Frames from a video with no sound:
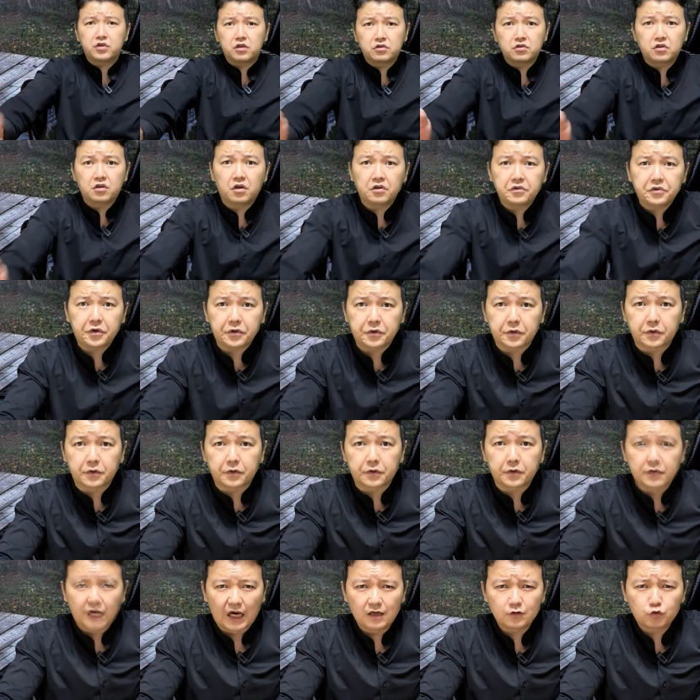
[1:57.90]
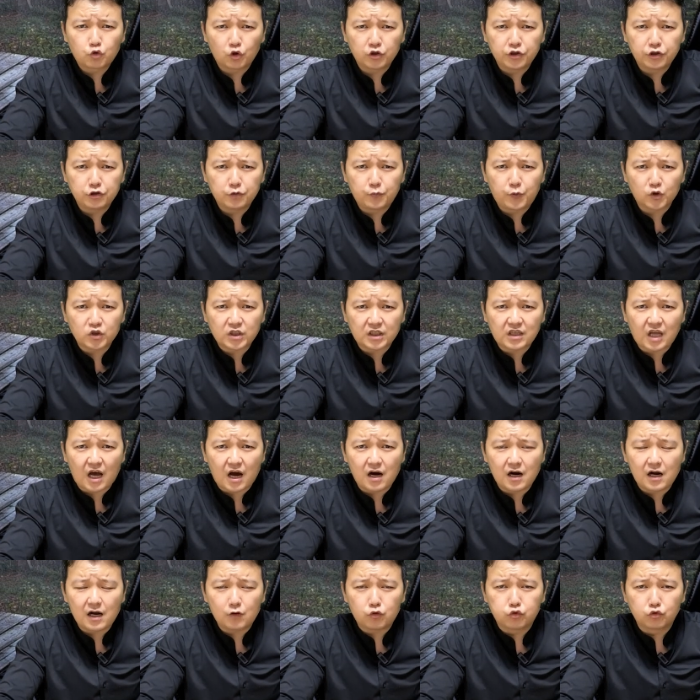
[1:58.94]
이러는 건데요. 짱소리는 보자
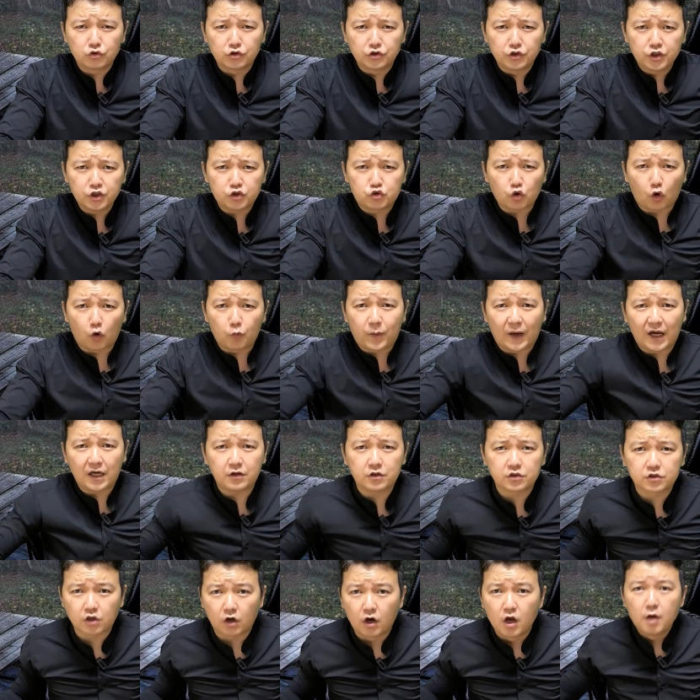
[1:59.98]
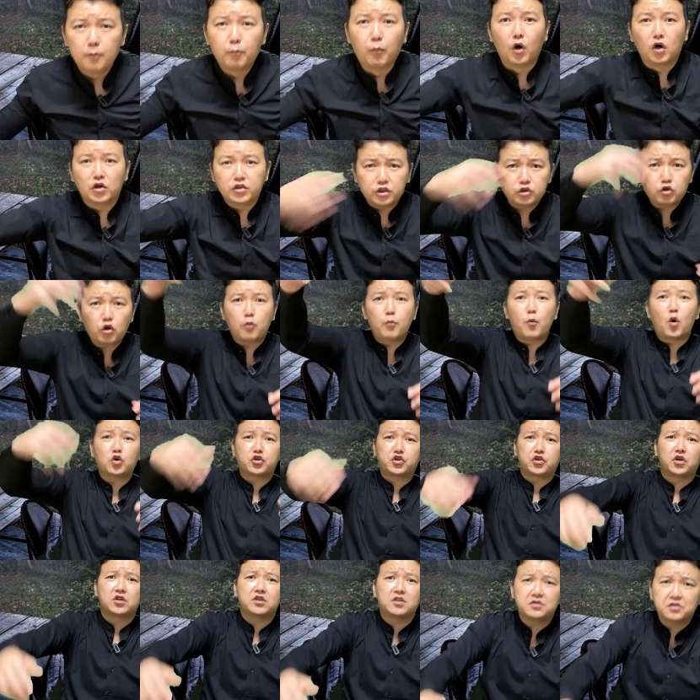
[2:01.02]
탕아후는이 쪽팔려서 머리도
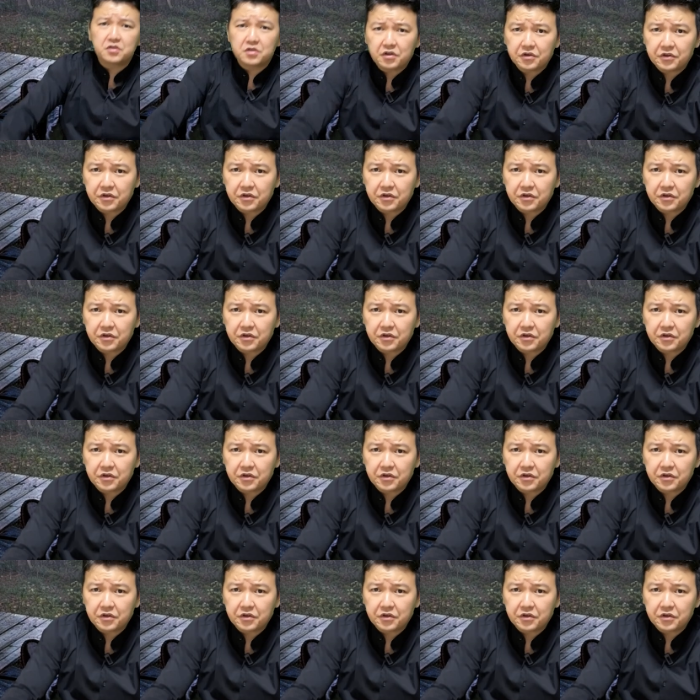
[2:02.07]
못 쳐드는